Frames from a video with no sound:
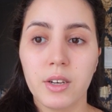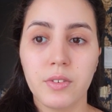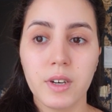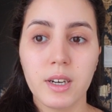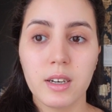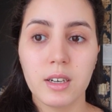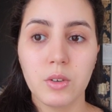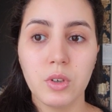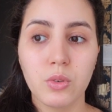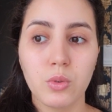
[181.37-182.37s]
ف
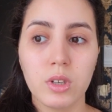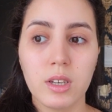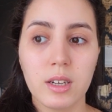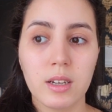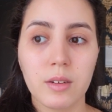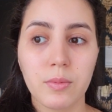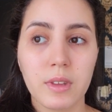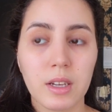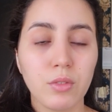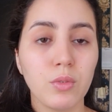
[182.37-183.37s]
هي تقول
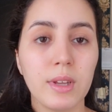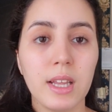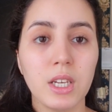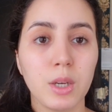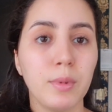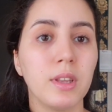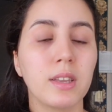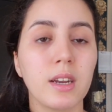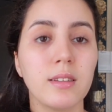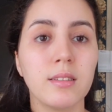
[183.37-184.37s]
عرفتي واحد الحاجه بعدا
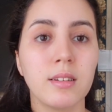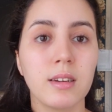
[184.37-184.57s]
طرات